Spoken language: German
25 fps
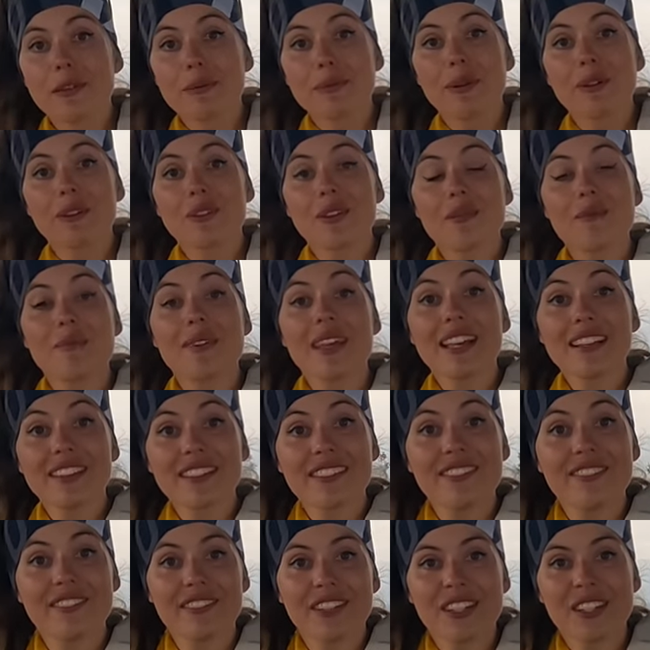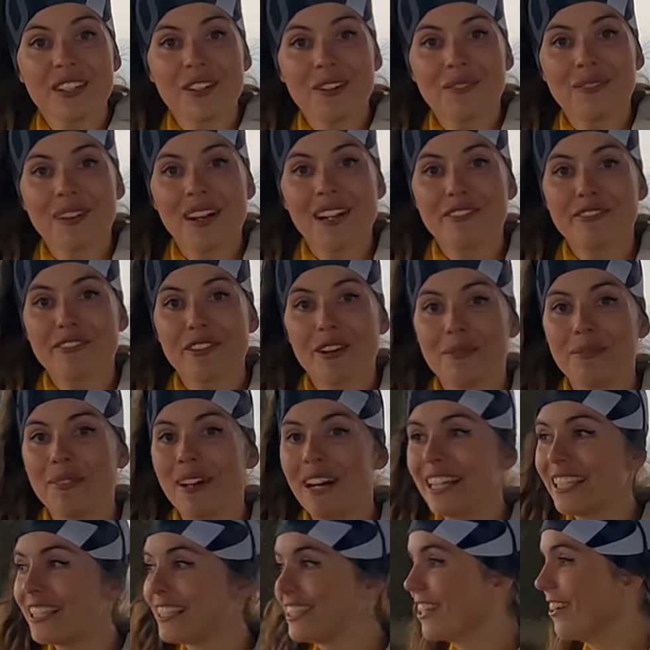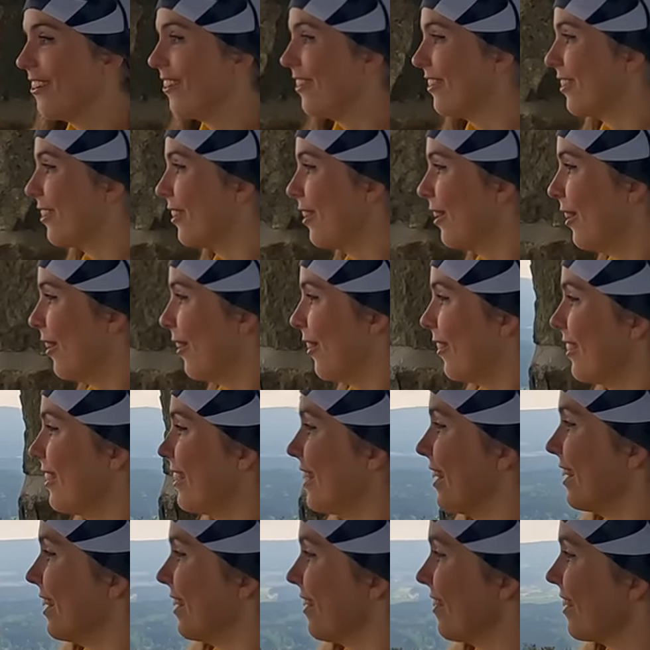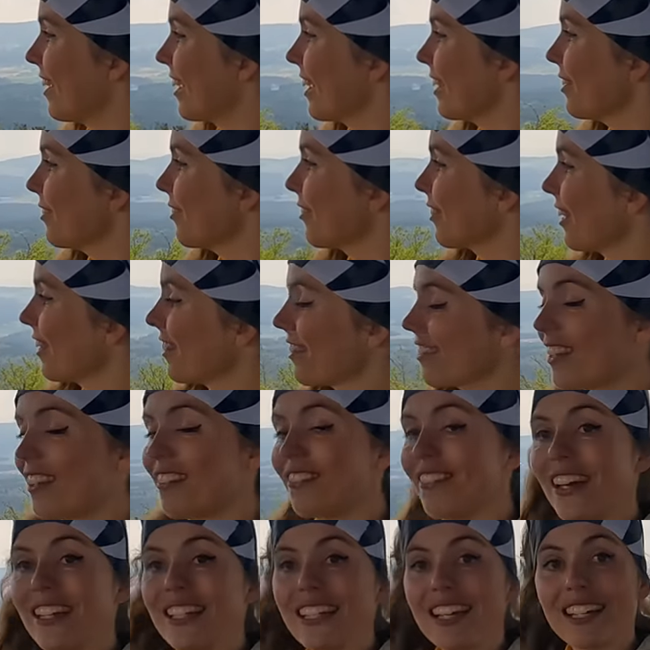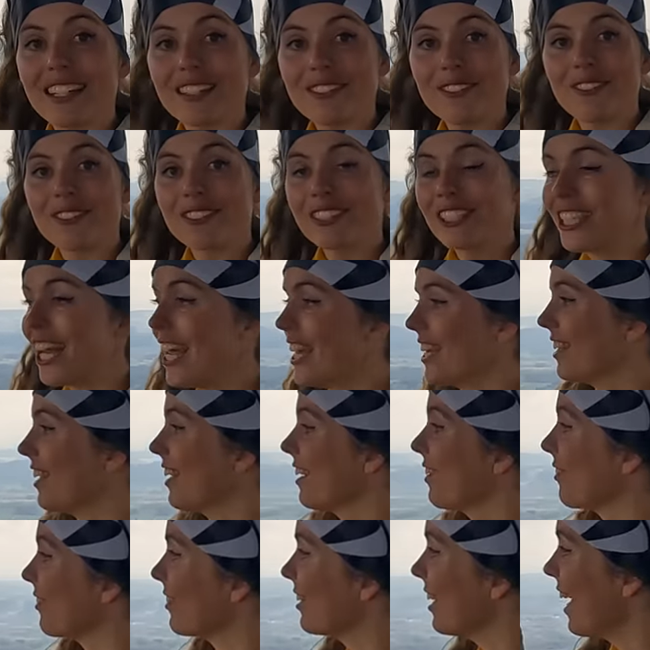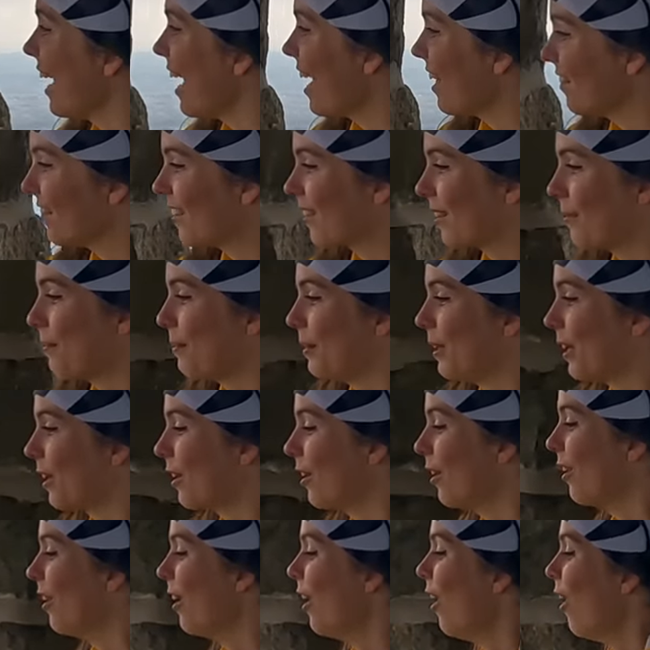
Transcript: wir bei unserem nächsten Video mal vorbeischauen. Und hier in diese Richtung geht es dann weiter Richtung Tschechien und Erzgebirge.